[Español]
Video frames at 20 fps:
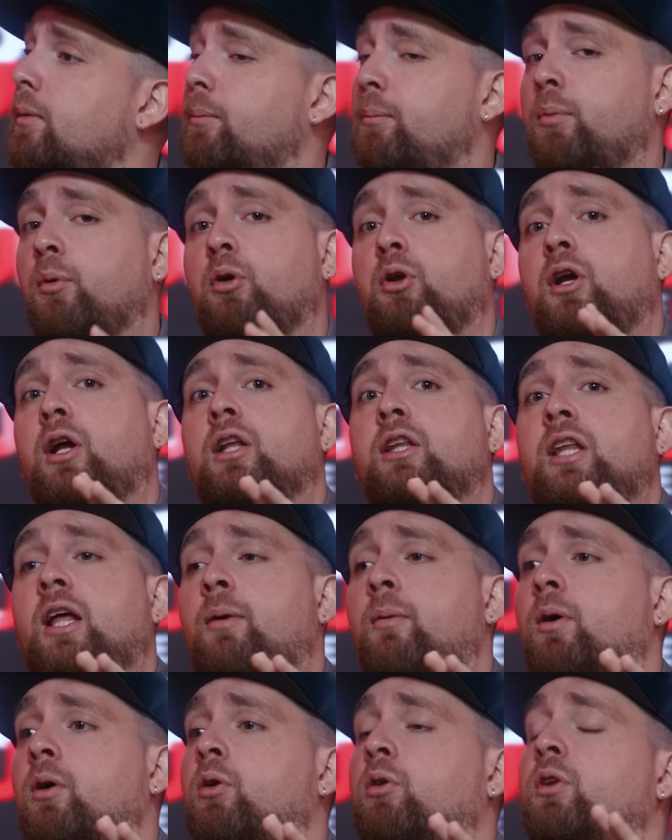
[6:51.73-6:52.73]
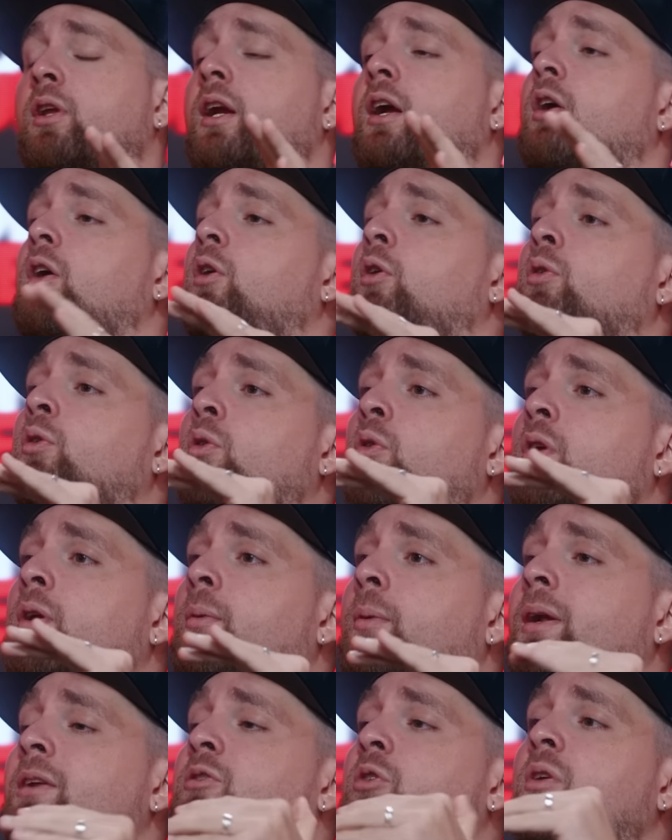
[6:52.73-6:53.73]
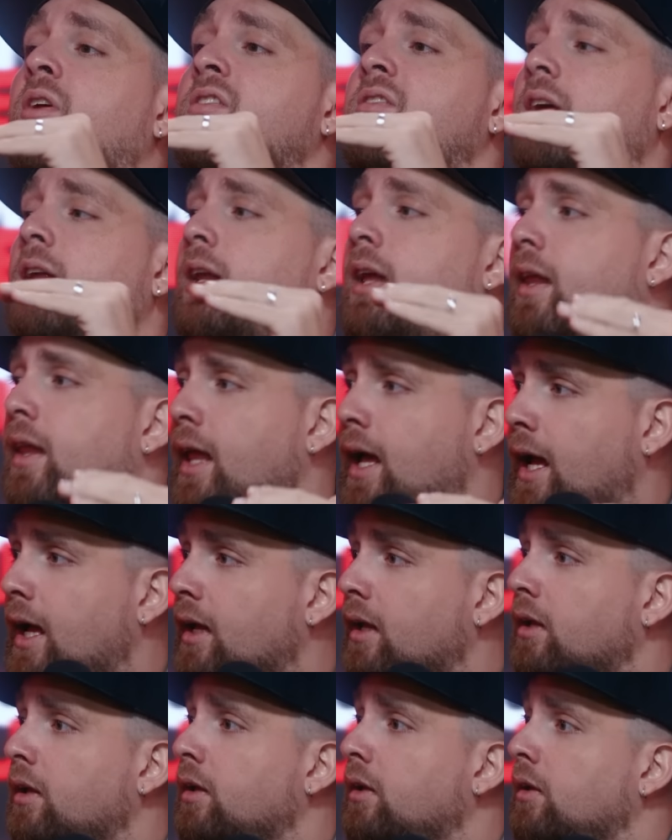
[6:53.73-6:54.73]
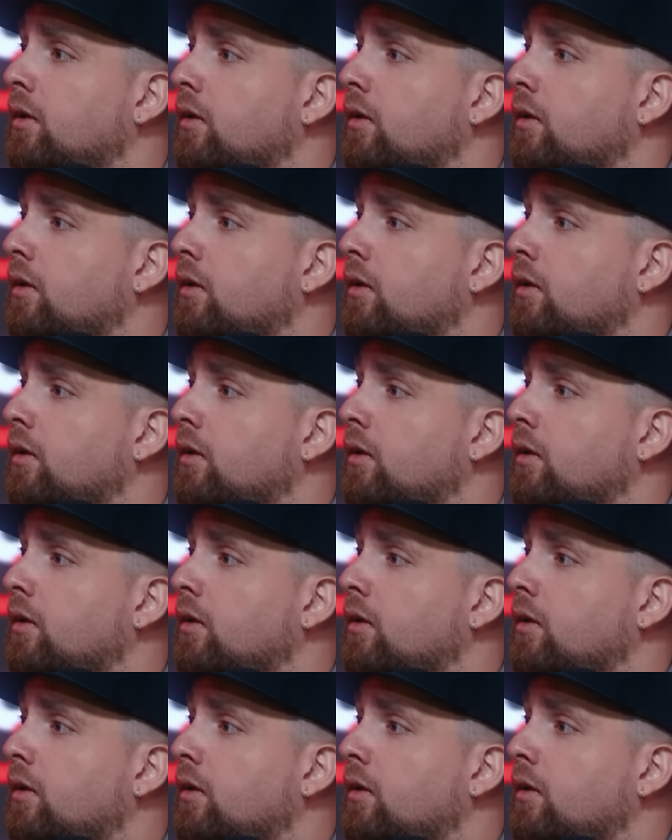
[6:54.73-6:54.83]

porque él estaba en, otra, en otro universo de seriedad. Adiós, pero